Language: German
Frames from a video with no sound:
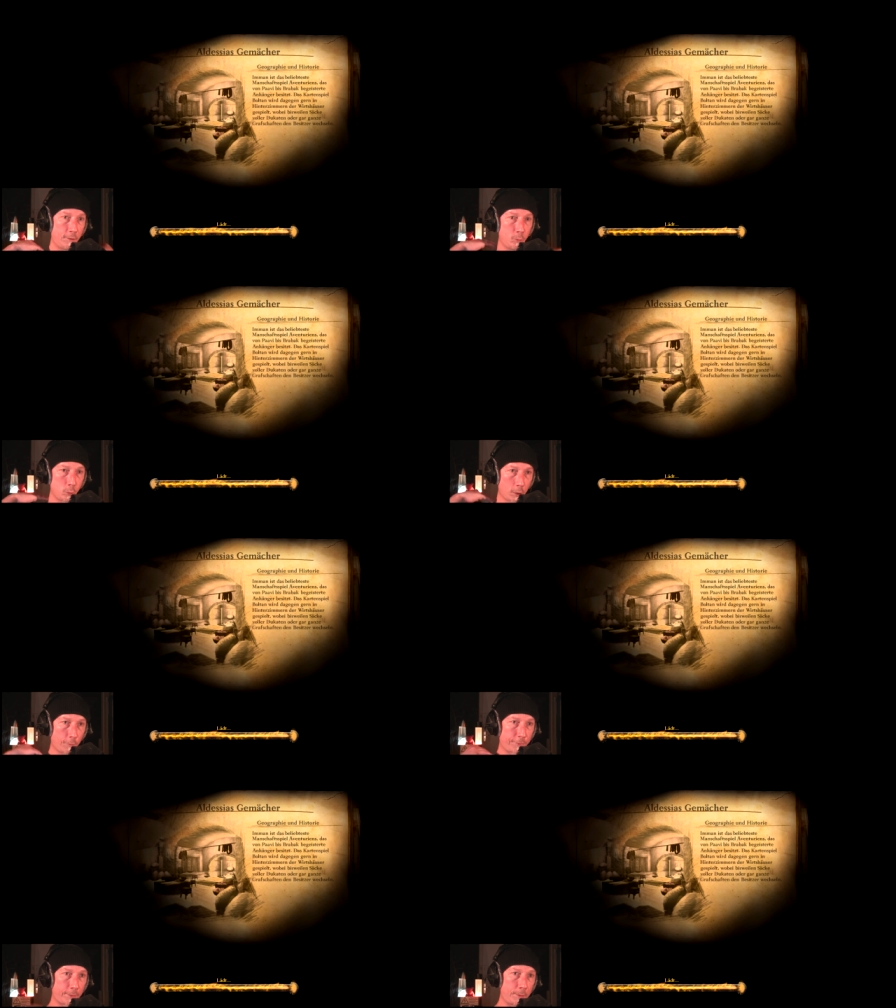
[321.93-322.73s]
Loot
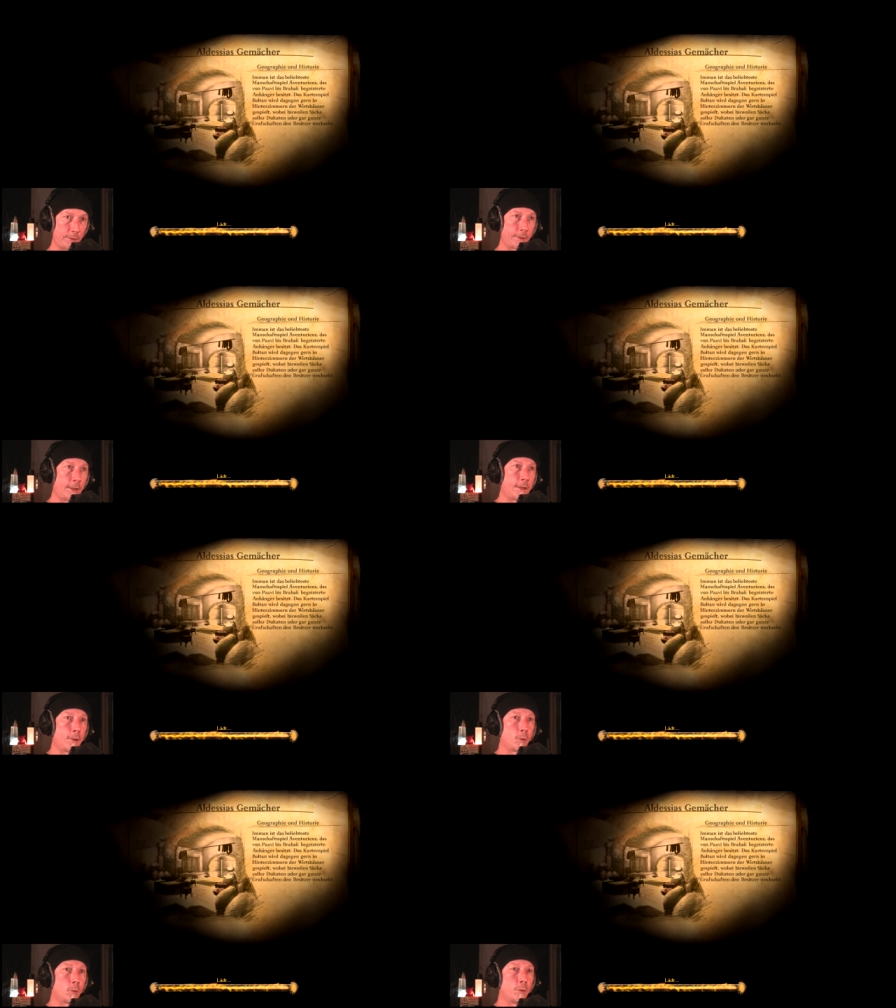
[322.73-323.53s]
aufsammeln
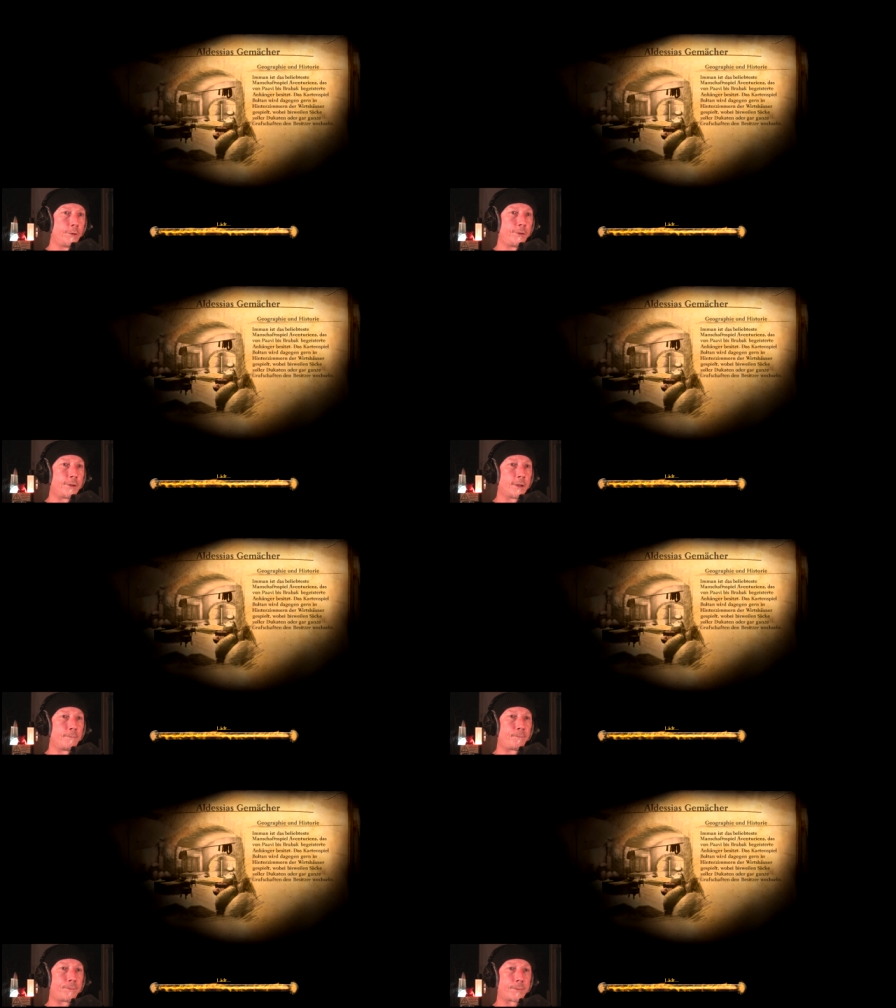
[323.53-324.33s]
und
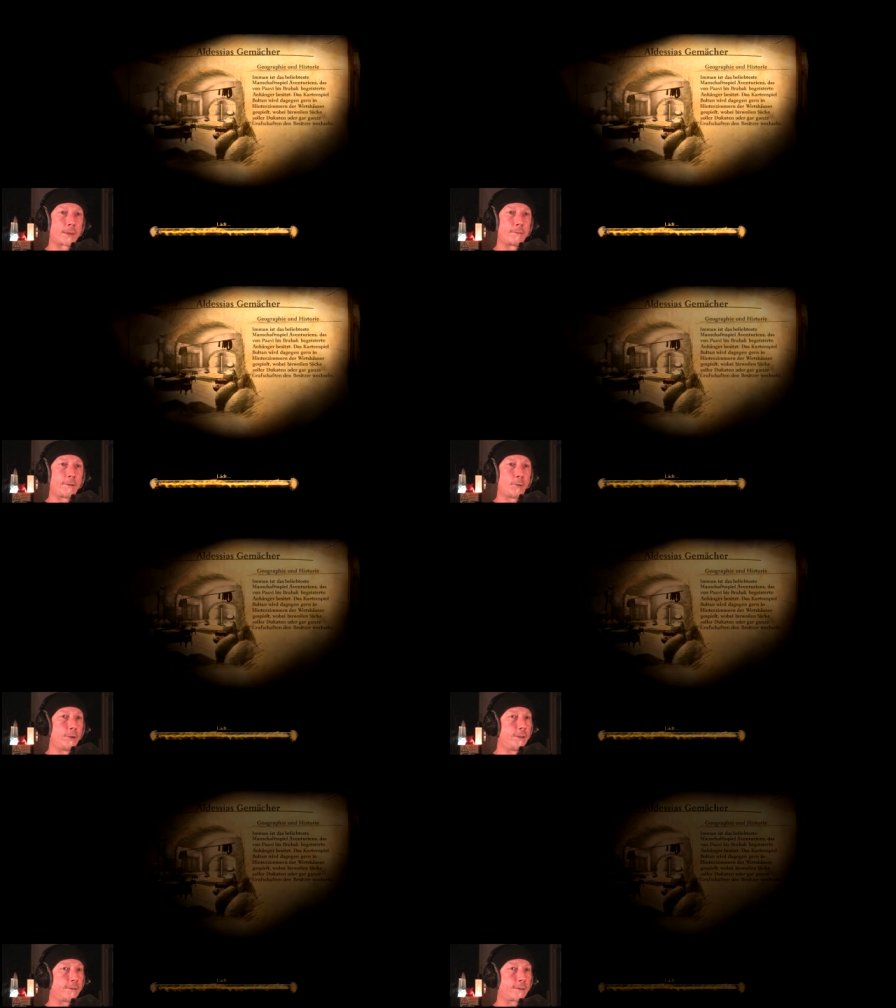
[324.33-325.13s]
äh, wir
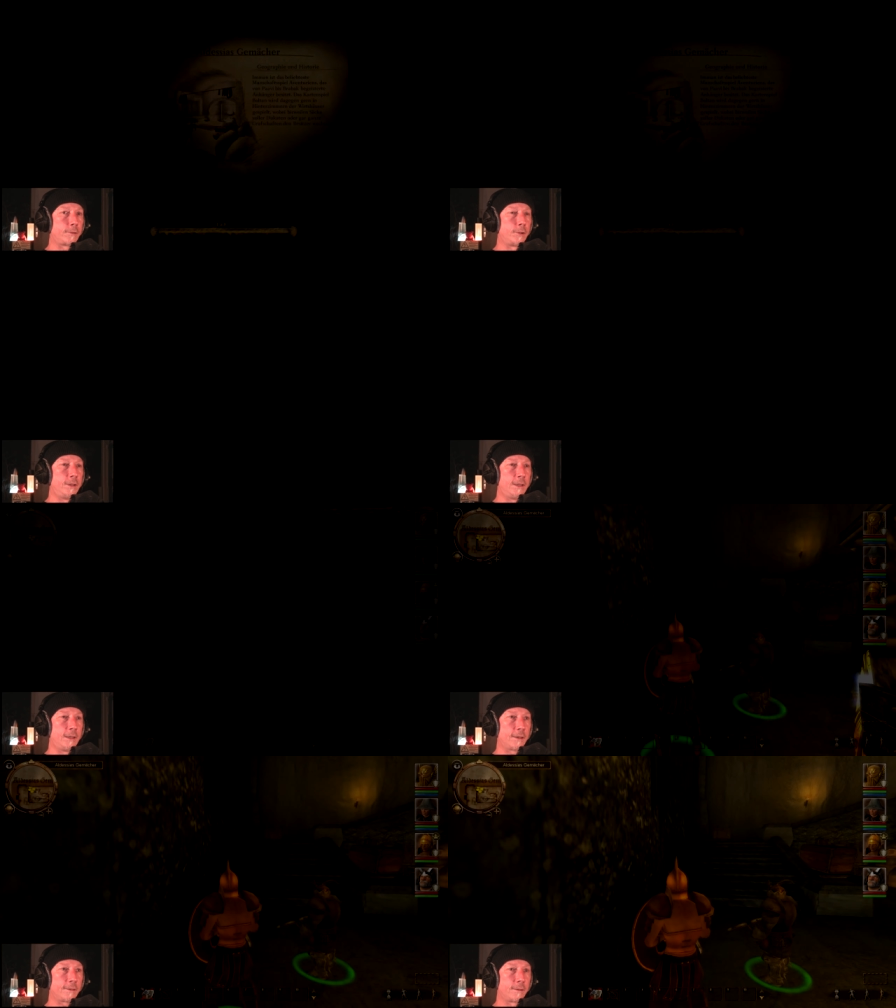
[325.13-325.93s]
wollen nichts davon liegen
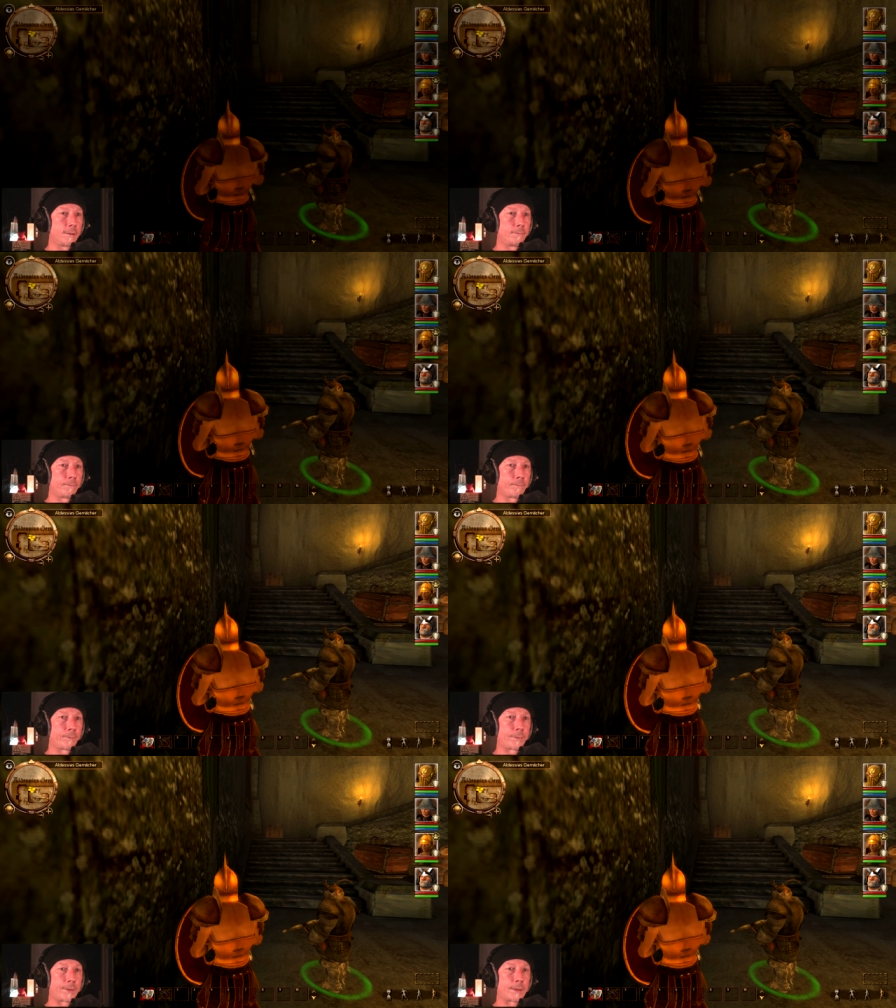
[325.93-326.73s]
lassen.
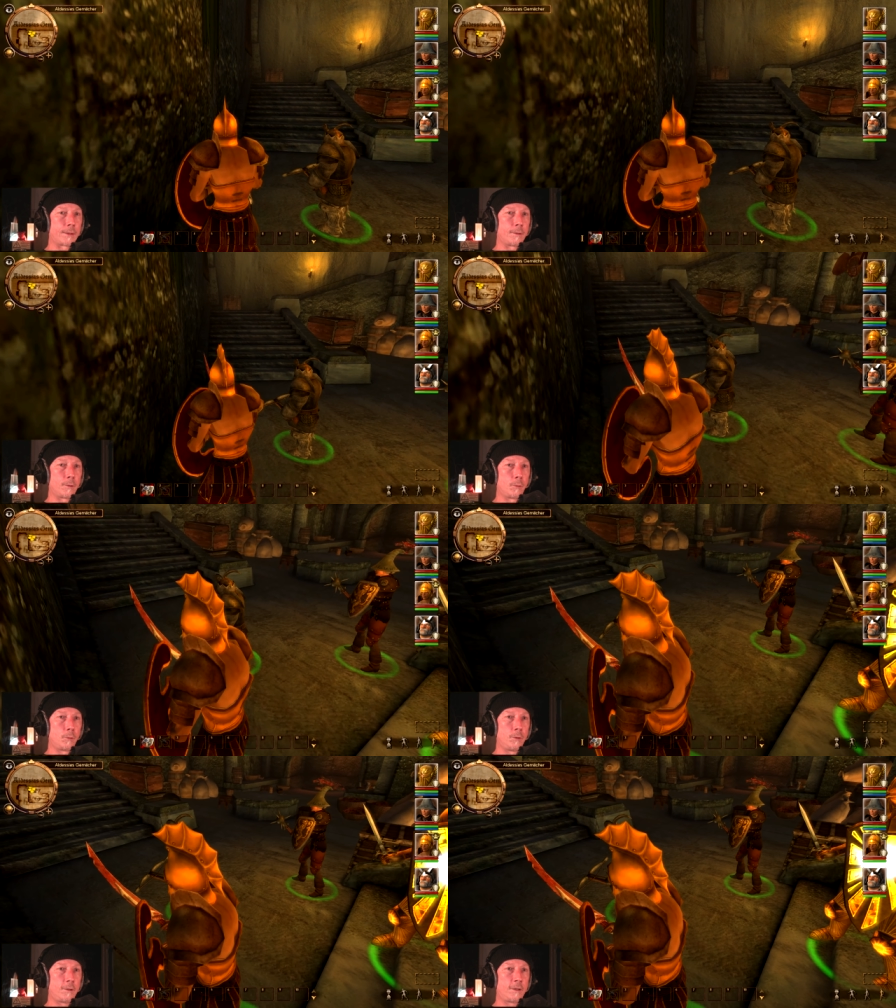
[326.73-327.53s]

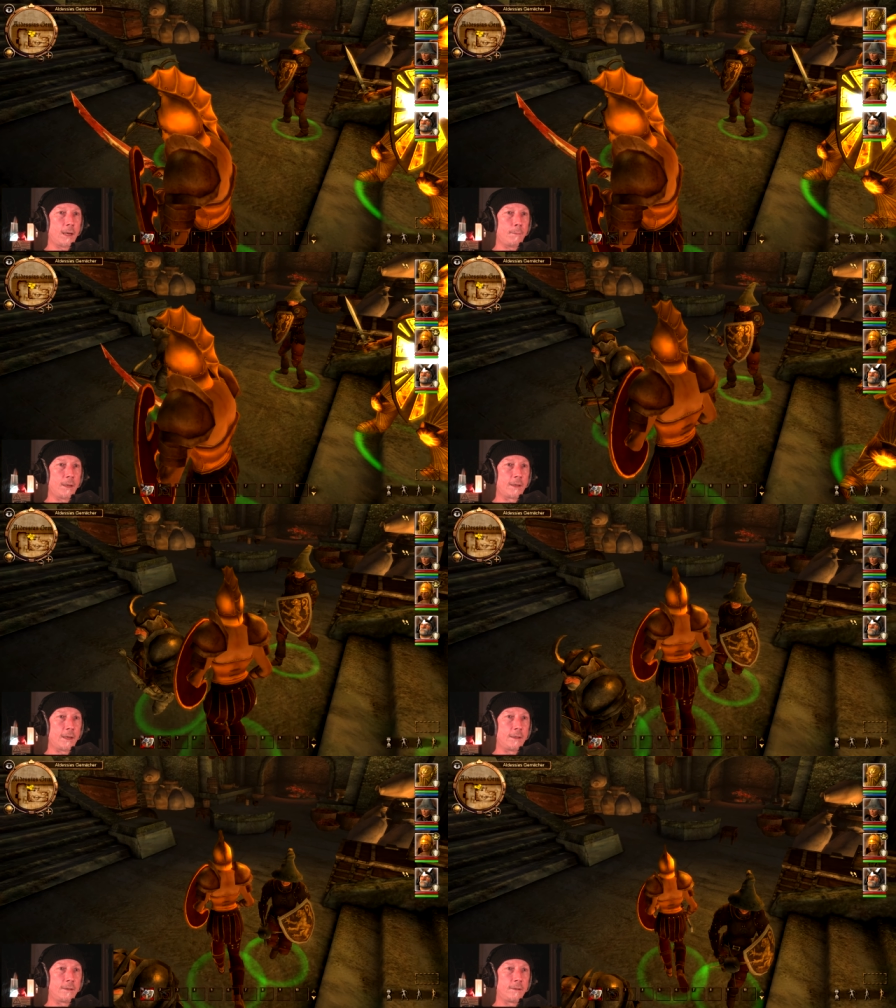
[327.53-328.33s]
Und da man
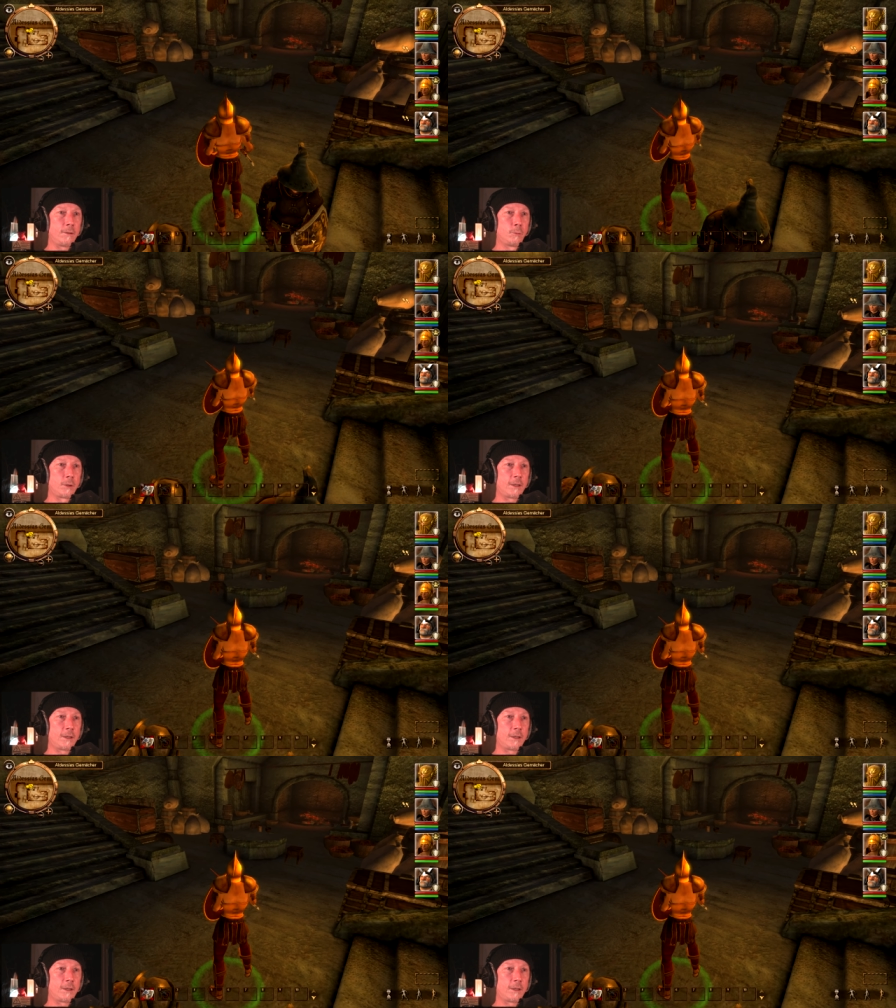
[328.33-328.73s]
halt die gute